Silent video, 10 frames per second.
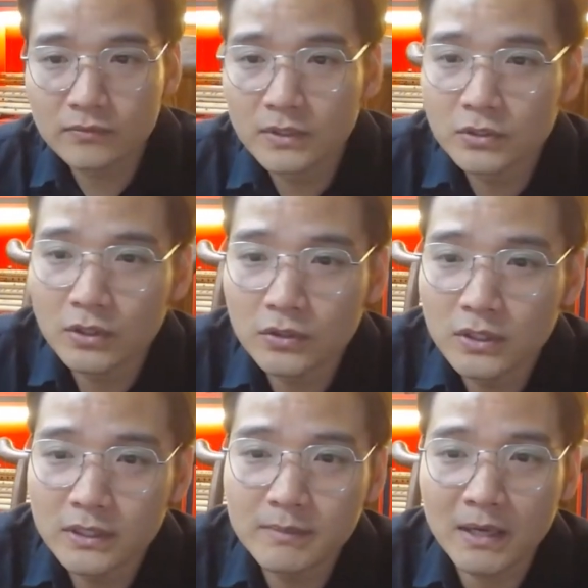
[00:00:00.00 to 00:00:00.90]
Vừa rồi là tôi
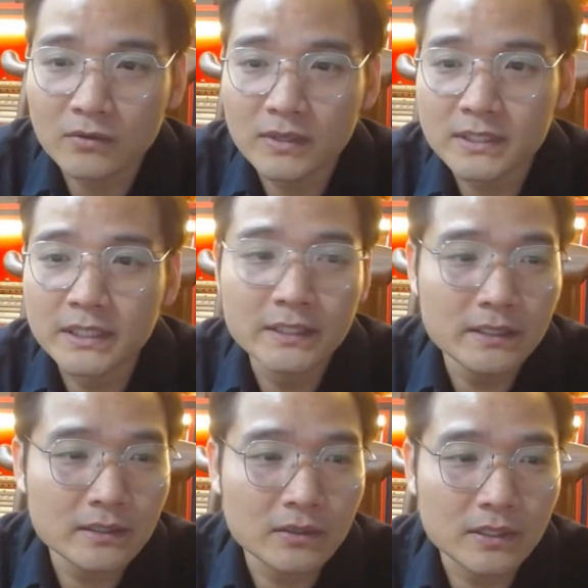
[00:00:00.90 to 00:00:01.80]
đưa tinh bàn của vận
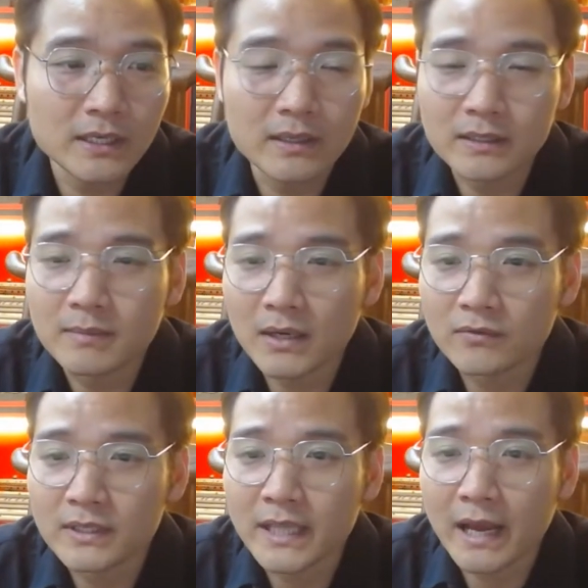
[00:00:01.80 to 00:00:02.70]
chín, còn đây là tinh bàn
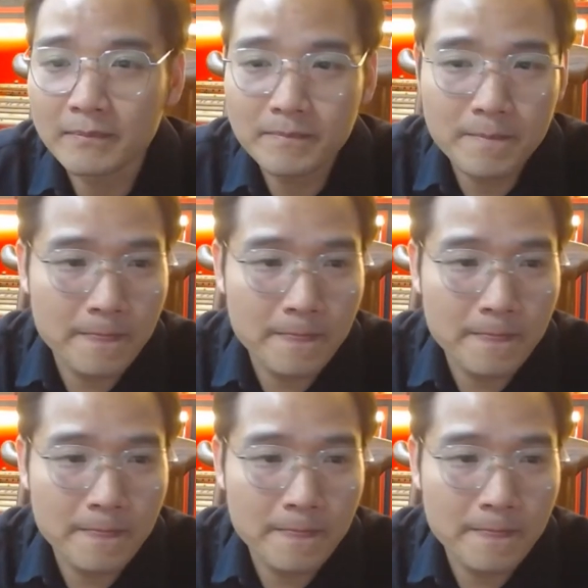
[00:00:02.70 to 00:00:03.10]
của vận tám.